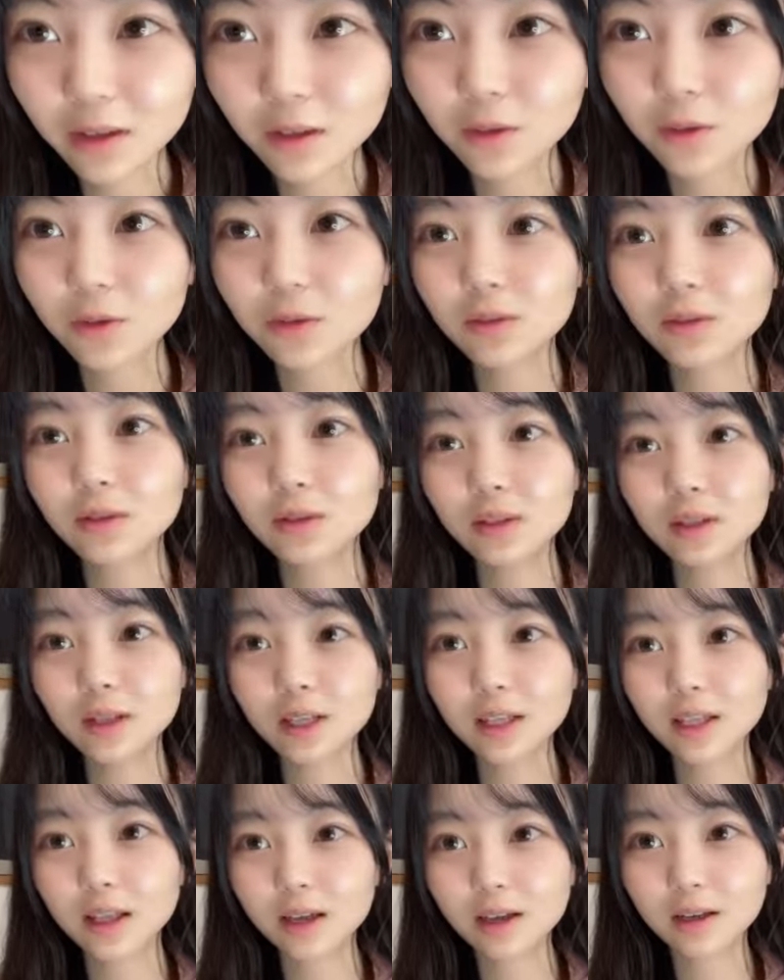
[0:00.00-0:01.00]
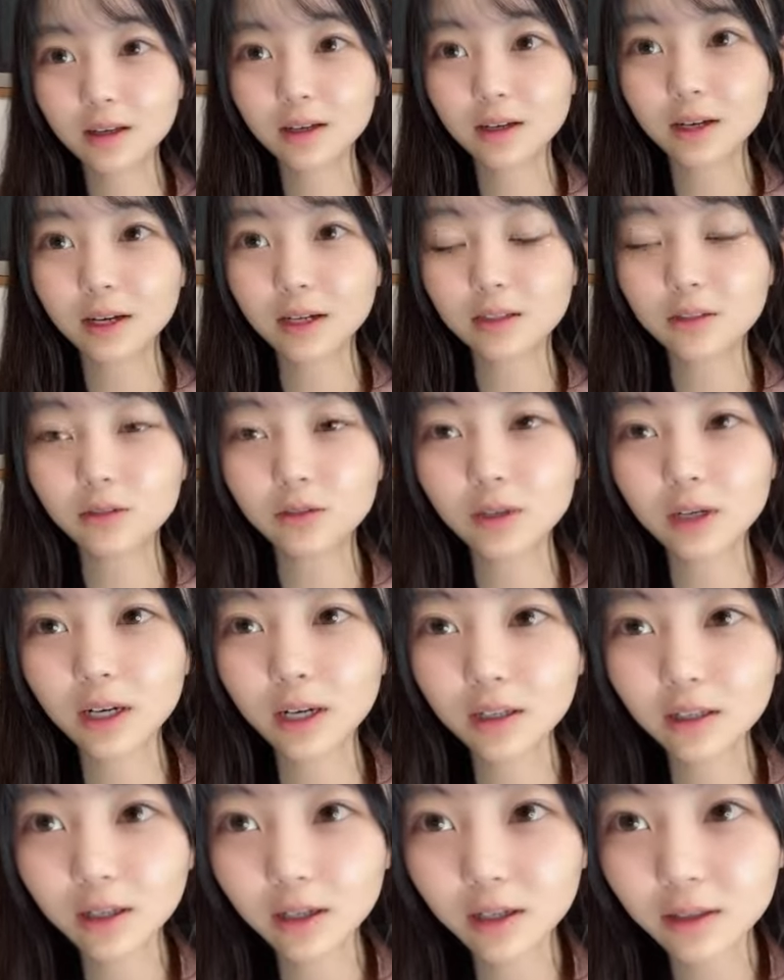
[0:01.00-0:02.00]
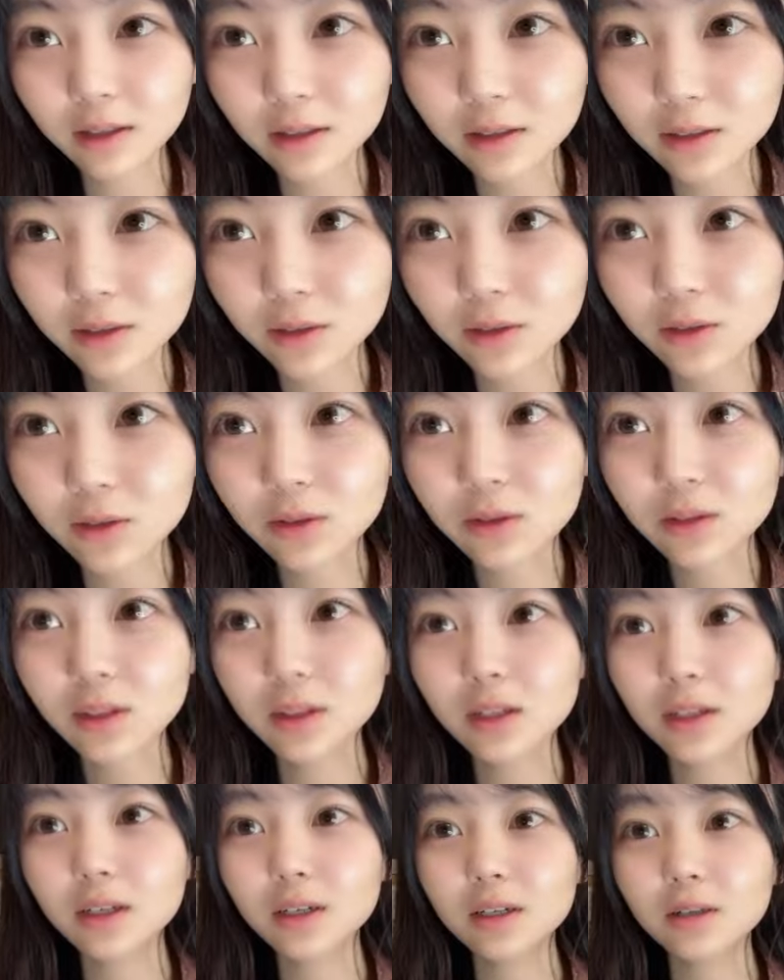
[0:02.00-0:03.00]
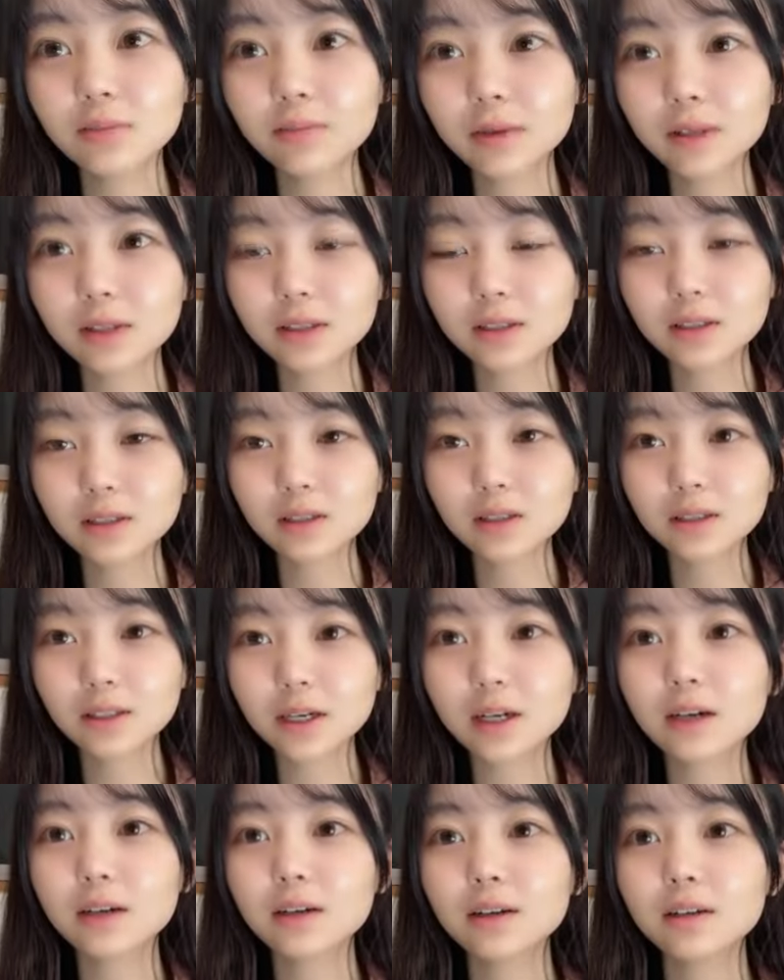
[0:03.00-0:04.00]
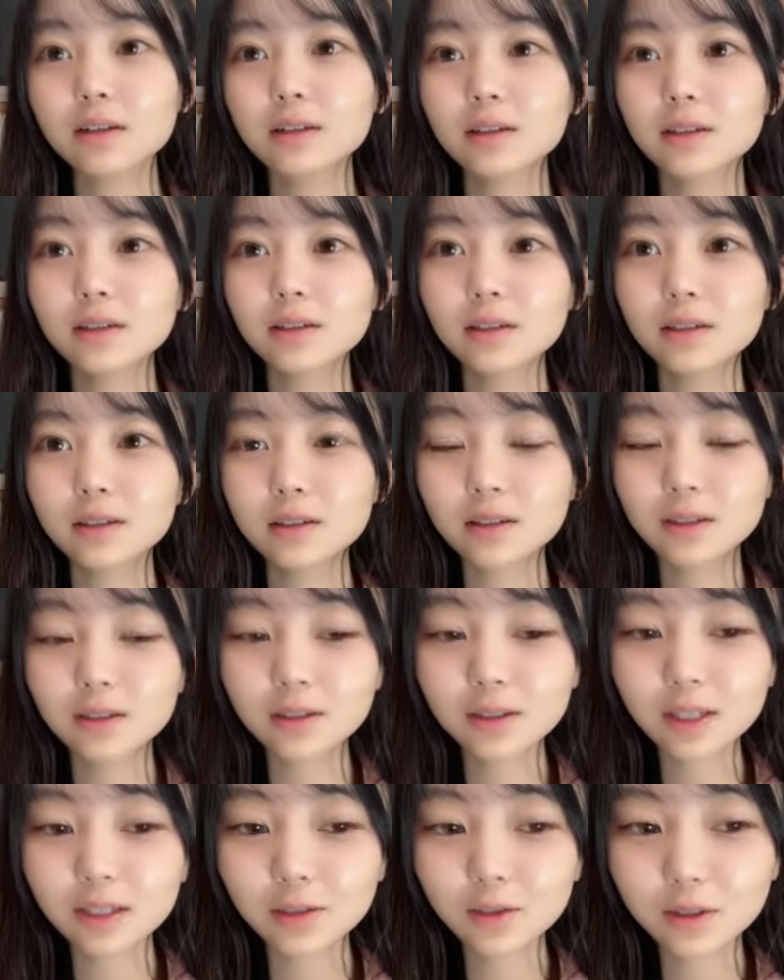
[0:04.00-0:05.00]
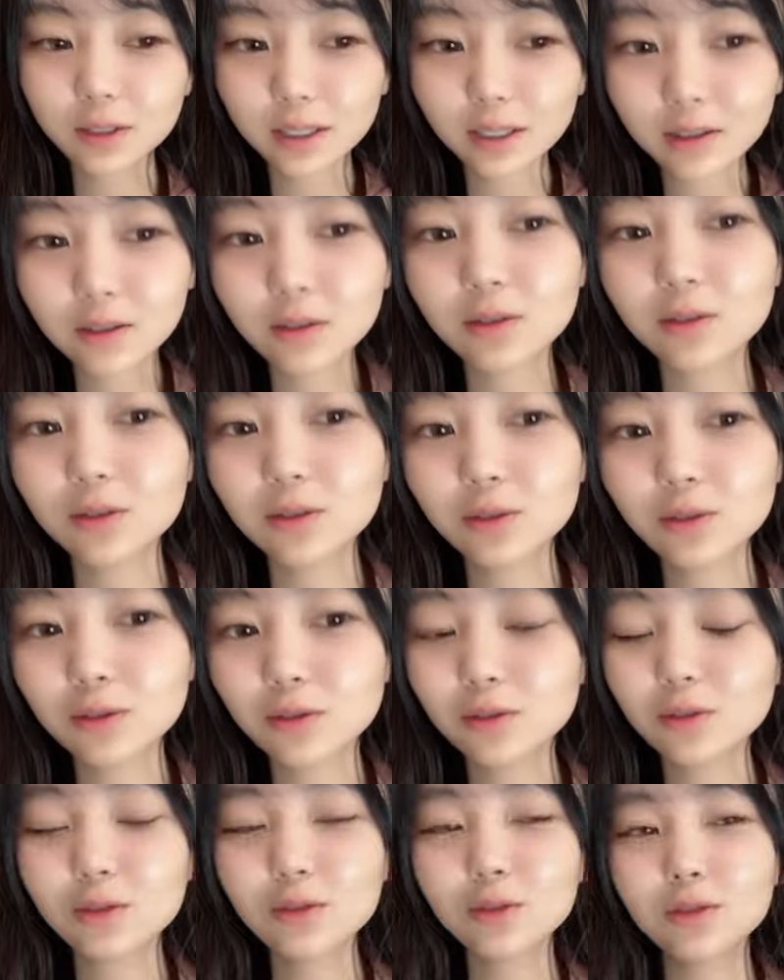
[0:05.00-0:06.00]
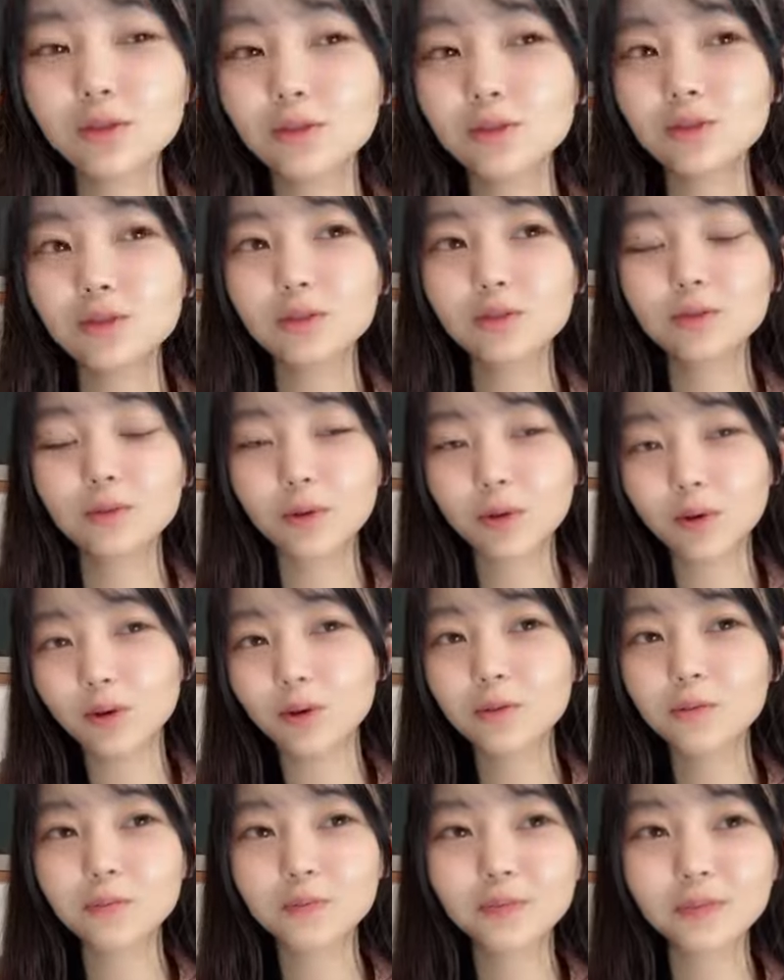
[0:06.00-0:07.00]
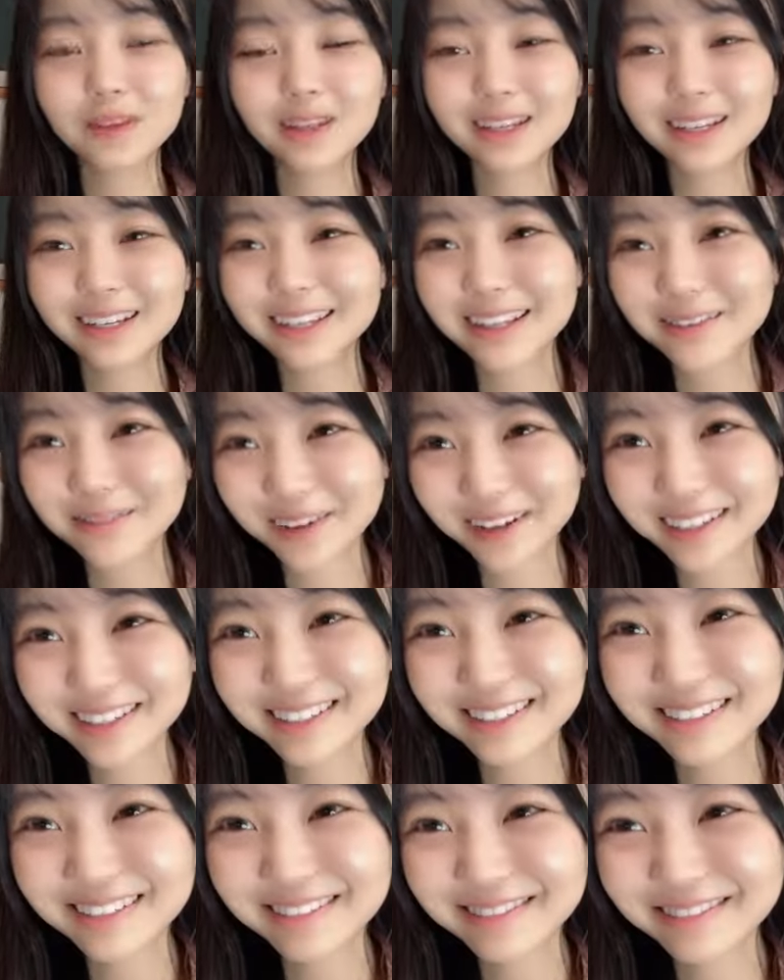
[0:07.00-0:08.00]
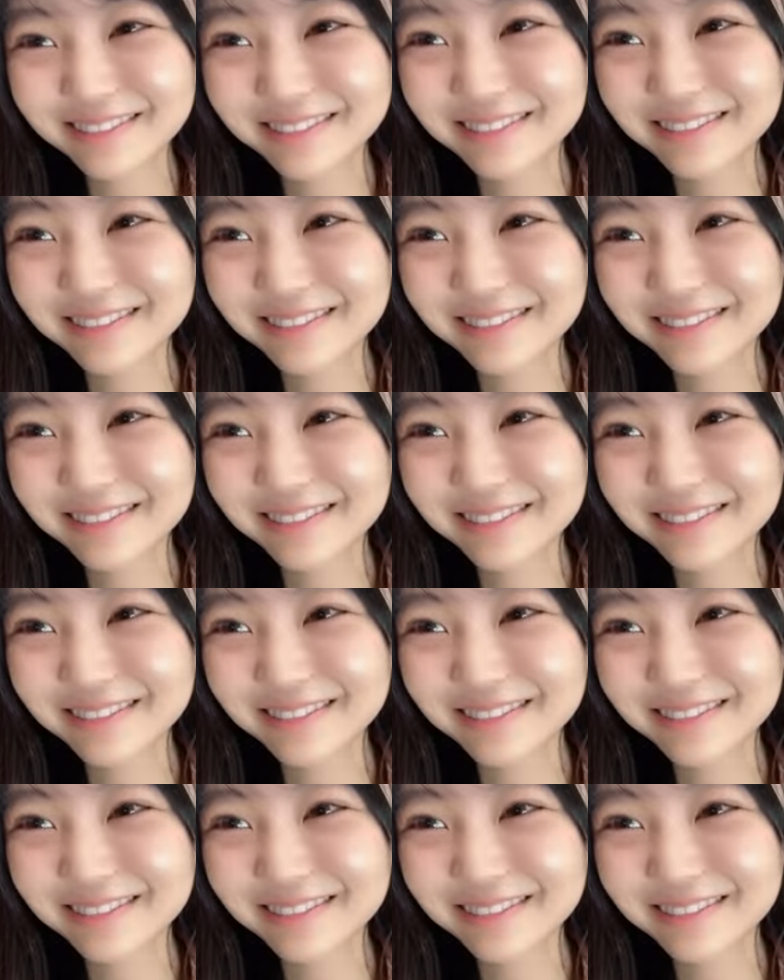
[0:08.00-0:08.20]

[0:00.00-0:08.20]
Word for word: 本当にねあのあれなんですよめっちゃヒートテックを着てますペ